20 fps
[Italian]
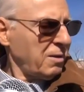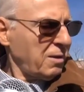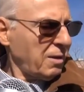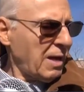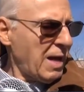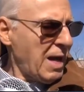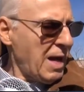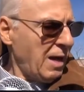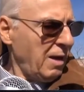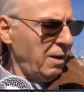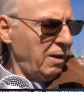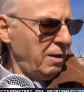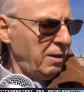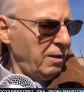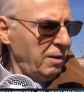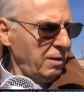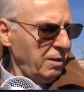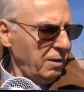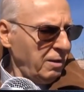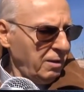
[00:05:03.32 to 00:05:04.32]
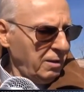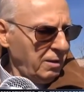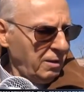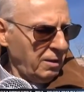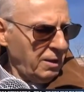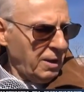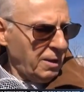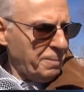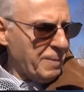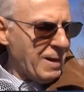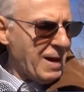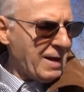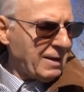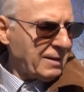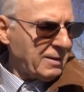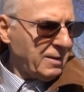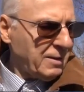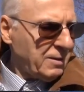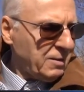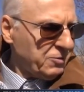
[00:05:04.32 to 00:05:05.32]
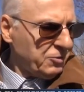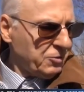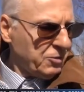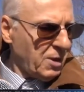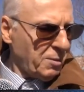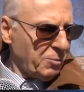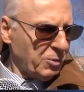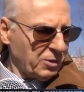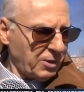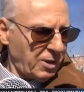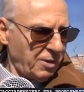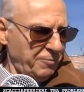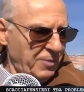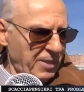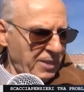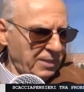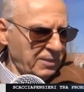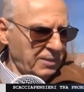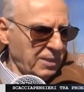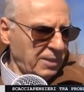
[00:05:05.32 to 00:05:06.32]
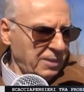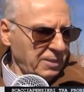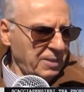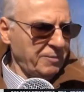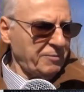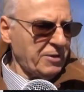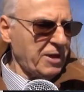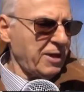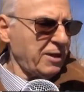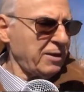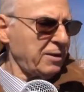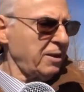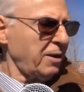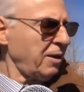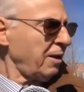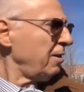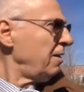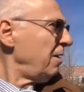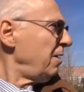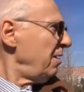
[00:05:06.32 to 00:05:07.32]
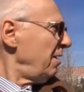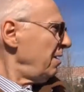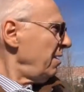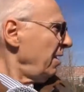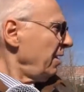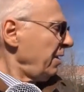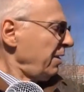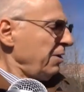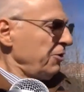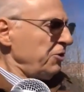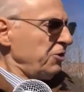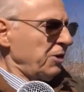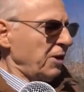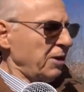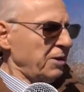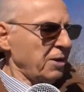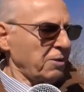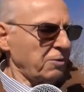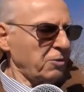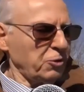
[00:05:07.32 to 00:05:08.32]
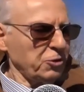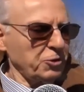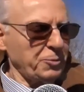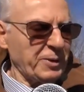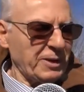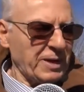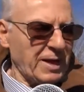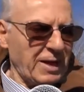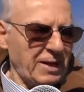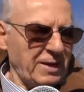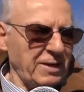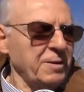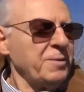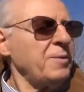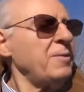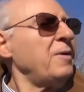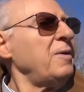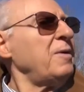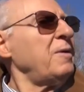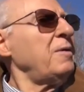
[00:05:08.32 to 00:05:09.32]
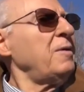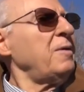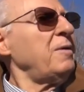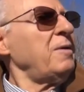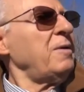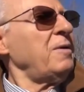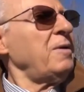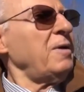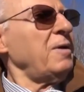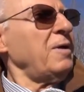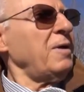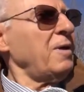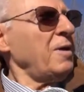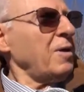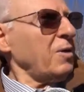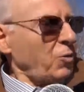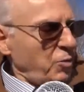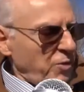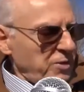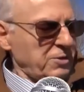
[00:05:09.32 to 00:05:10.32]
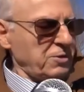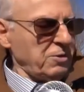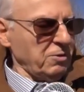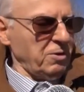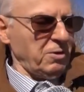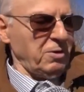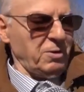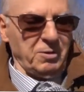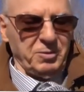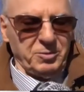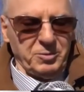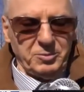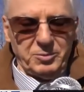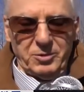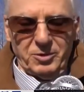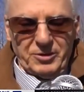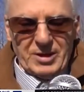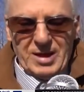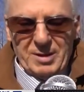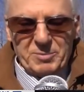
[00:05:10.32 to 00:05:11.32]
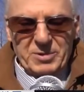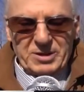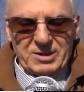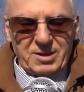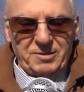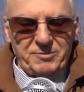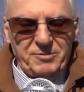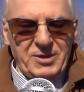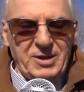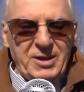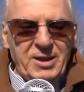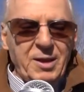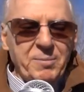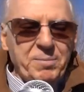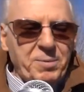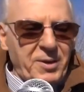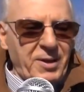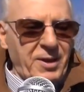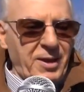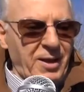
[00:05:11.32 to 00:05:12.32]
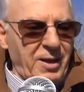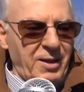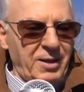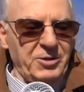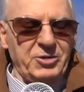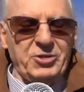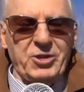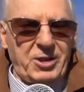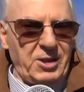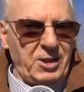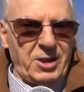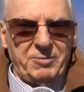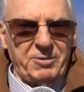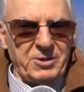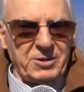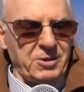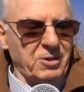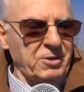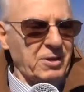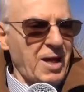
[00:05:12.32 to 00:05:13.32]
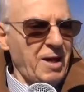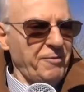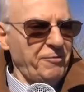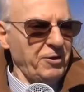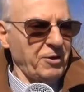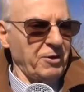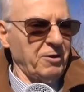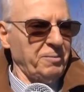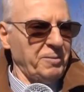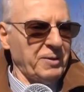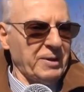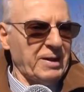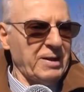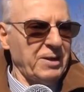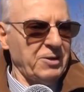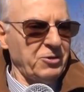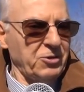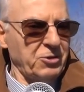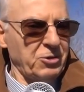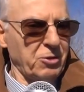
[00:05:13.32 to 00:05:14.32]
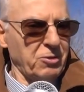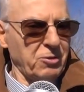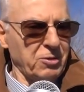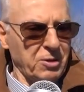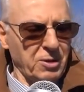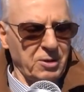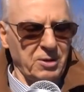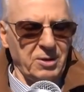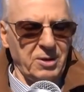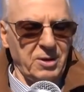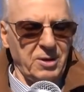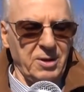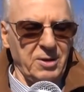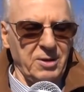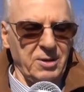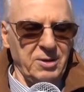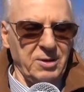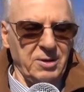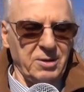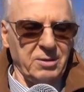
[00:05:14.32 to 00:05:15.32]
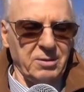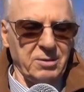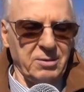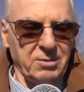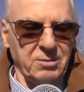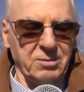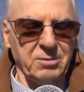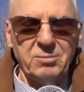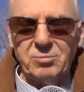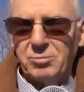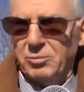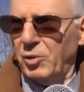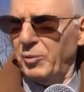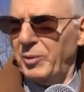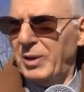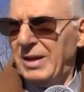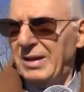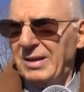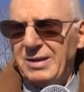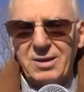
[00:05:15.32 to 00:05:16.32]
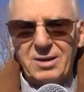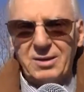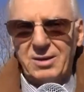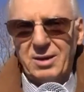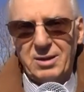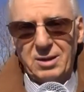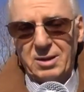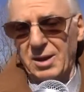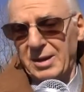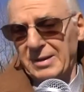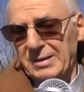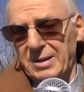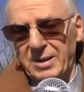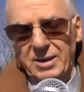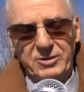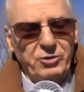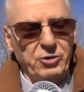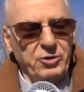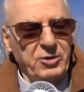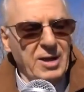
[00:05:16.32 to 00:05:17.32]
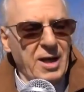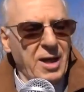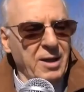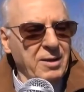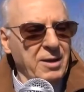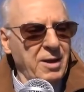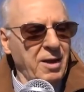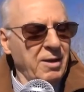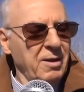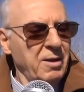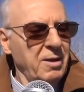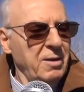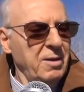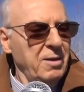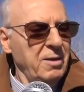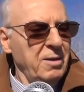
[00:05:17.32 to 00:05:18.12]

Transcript: tra eh, la parte diciamo, che viene dalle taverne e che gira dietro l'ospedale. Questo eh, dovrebbe servire per alleggerire questo traffico perché ci sono dei eh, momenti durante la giornata